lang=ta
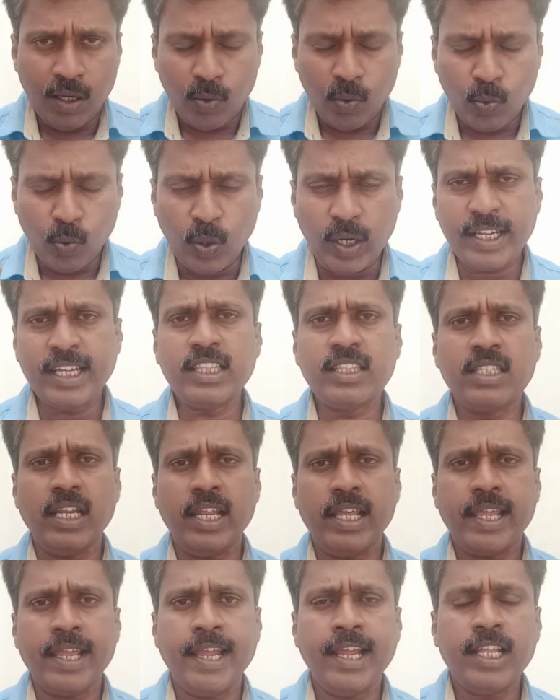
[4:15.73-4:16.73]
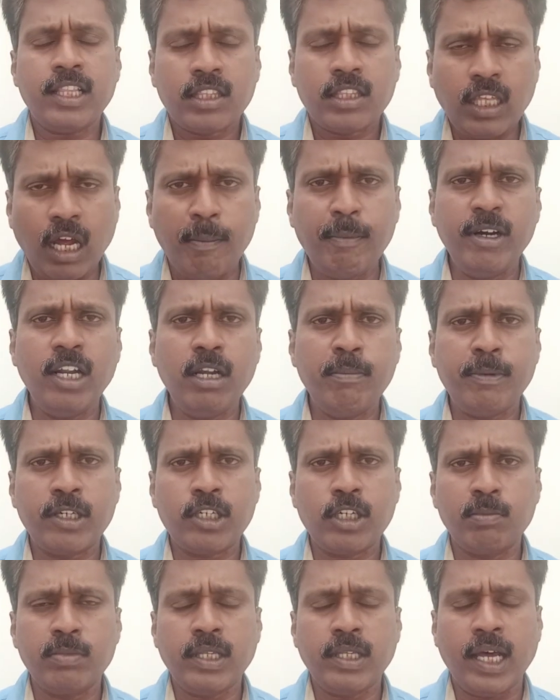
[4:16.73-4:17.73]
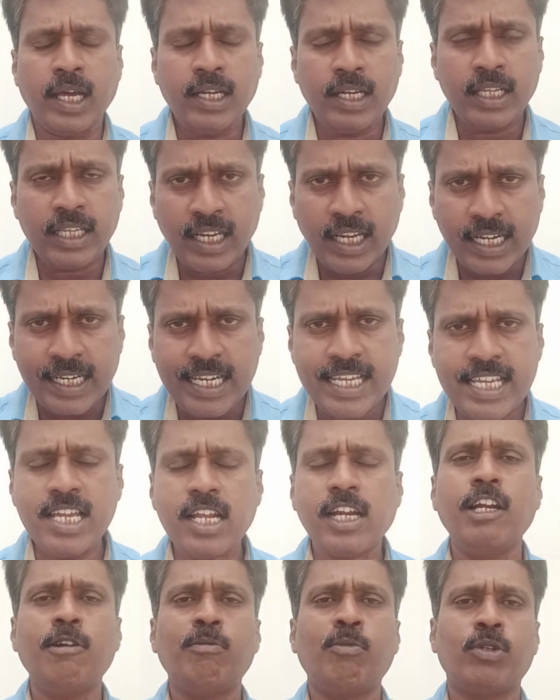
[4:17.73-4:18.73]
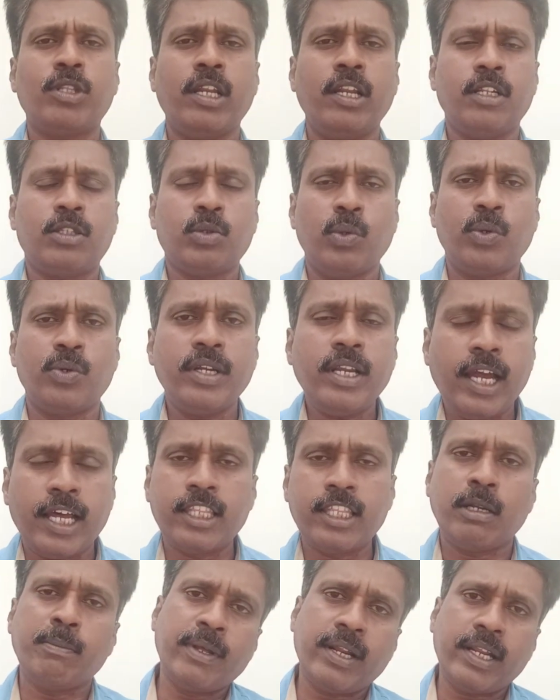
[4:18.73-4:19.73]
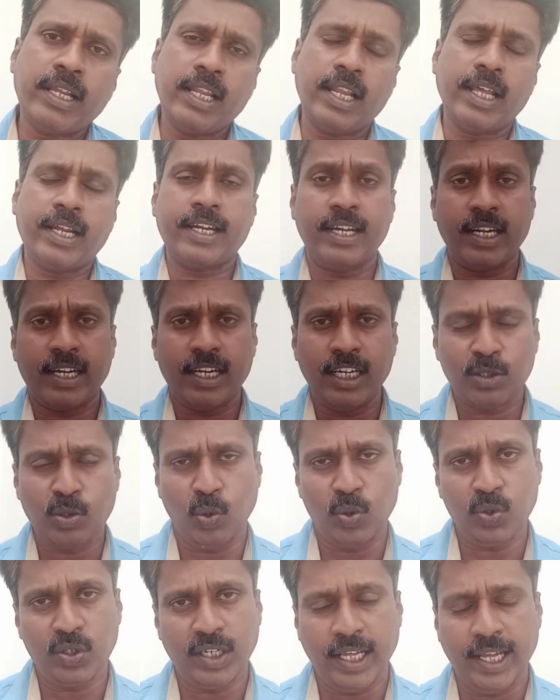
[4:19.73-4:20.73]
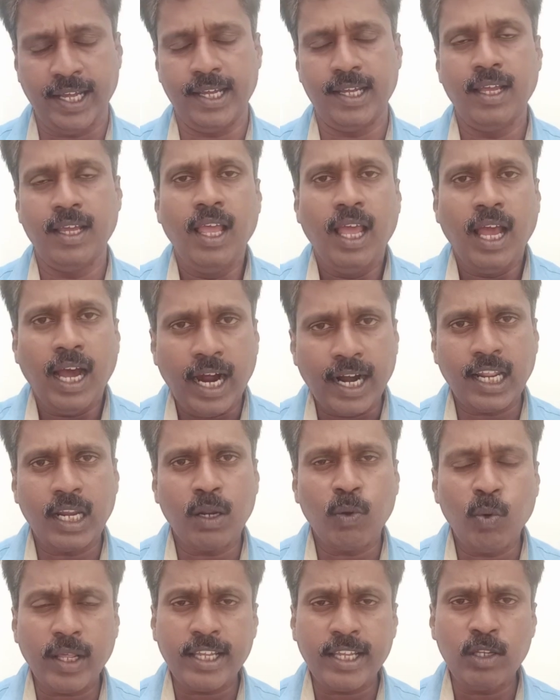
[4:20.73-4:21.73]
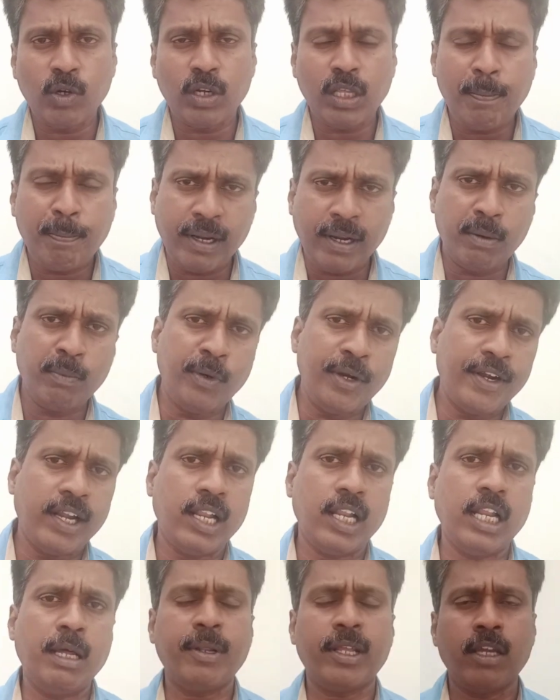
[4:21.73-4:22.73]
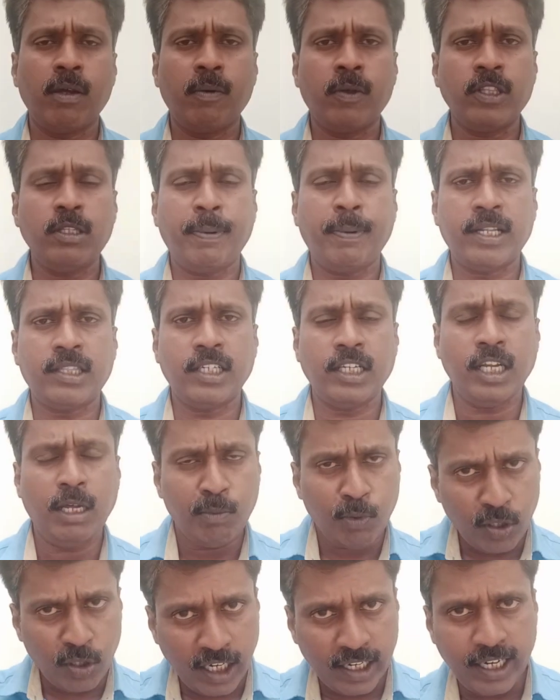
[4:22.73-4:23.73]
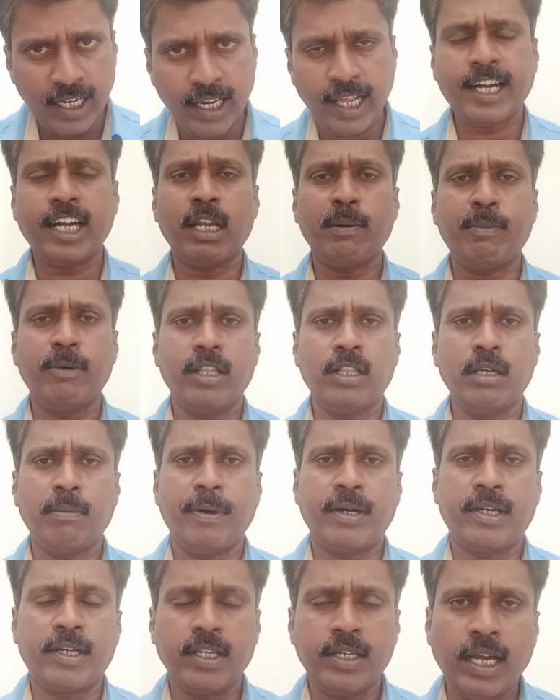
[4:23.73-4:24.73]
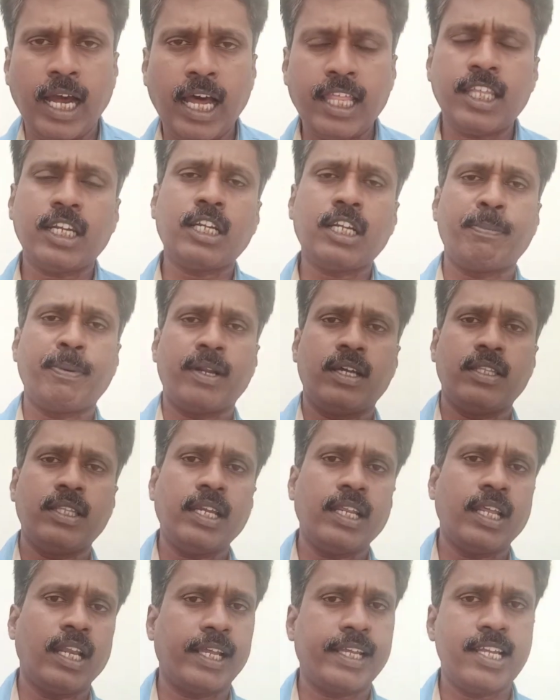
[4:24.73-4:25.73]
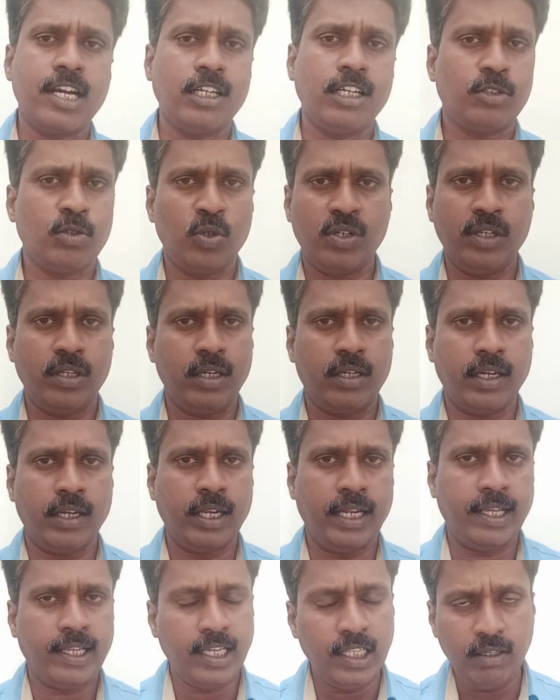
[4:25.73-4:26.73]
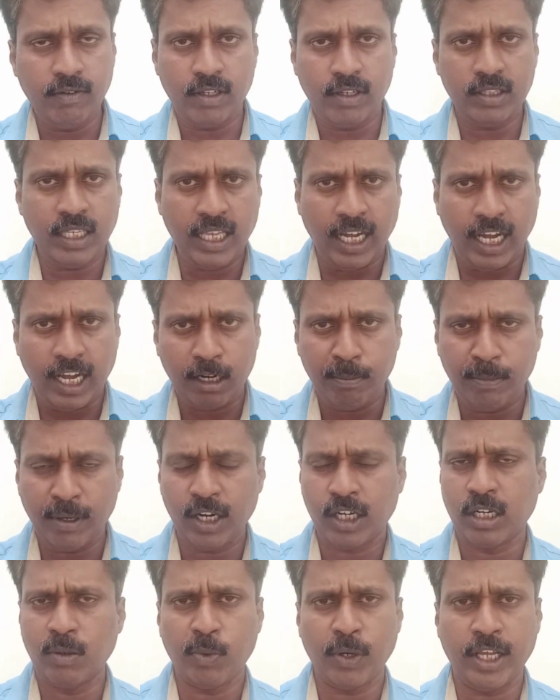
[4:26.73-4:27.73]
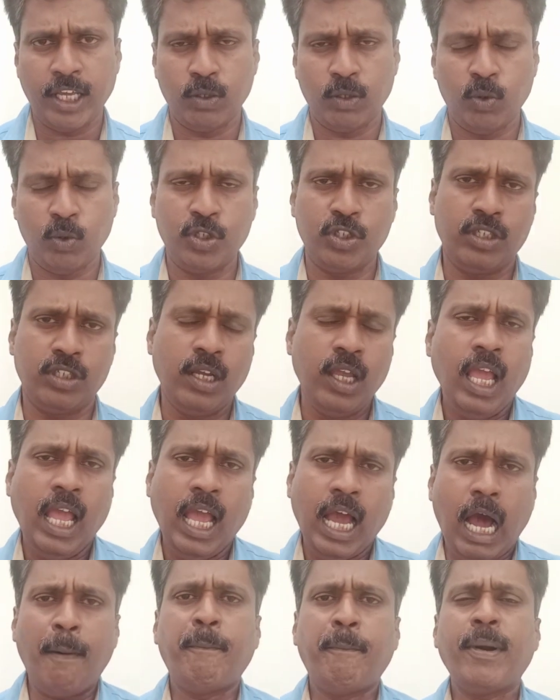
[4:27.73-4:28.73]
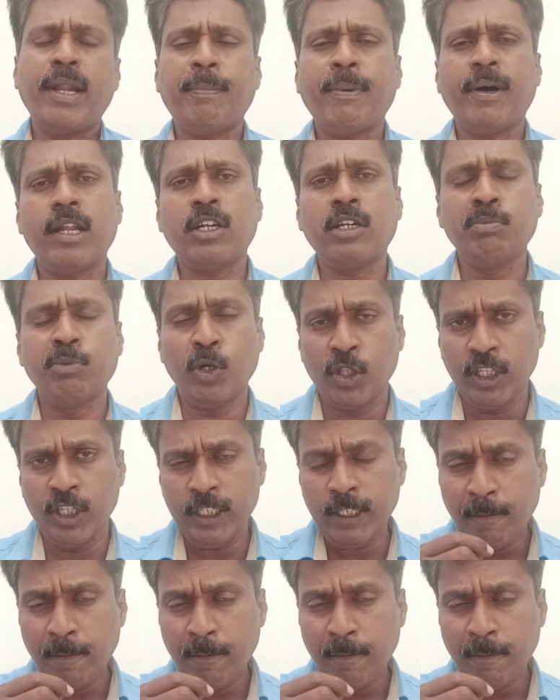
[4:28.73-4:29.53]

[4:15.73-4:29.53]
உலகத்திலேயே தமிழில் மட்டும்தான் இலக்கியங்கள் முதலில் தோன்றி அதன் பிறகு இலக்கணங்கள் தோன்றின ஆனால் உலகத்தினுடைய பிறமொழிகள் எல்லாம் நீங்கள் வந்து பார்த்தீங்கன்னா முதலில் இலக்கணம் எழுதப்பட்டு அதற்கு பிறகு தான் இலக்கியங்கள் தோன்றி இருக்கின்றன இது வந்து யாரும் மறுக்க முடியாத ஒன்று அப்படி பார்க்கும் பொழுது